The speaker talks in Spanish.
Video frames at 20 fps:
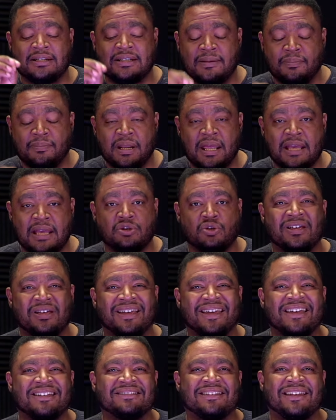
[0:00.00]
el simple hecho
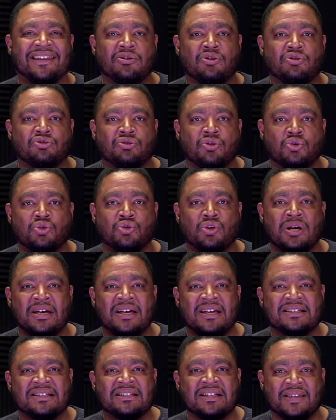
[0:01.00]
de que entre ellos dos
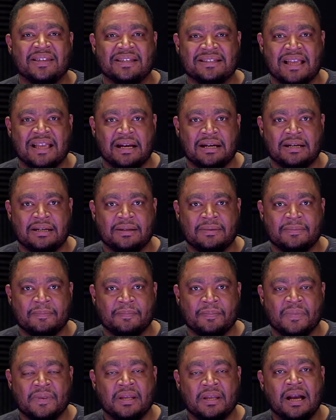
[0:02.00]
se desangren.
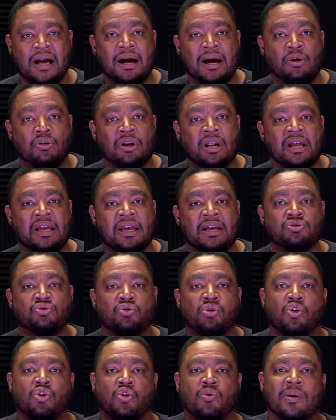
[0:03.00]
Ahora,
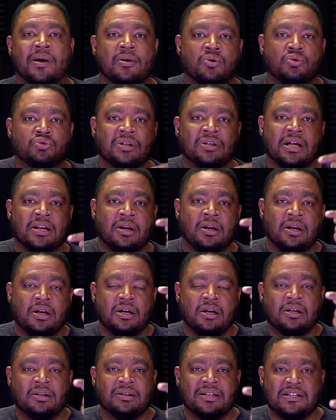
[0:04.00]
eso él lo va a ejecutar
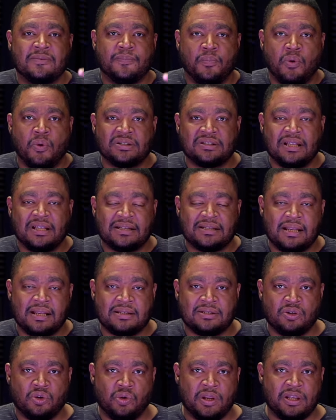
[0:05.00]
después de las
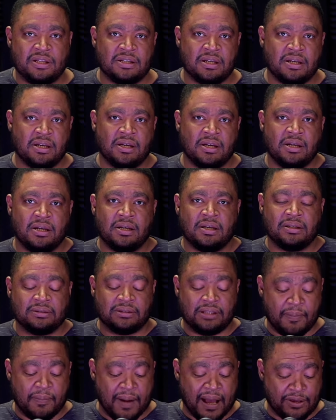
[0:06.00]
elecciones
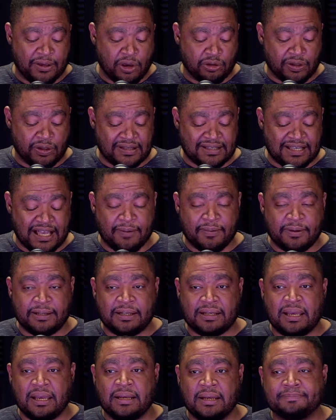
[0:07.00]
de mayo. ustedes
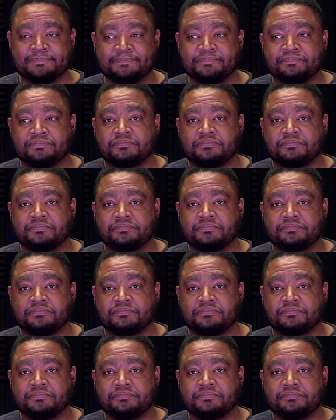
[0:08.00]
saben que,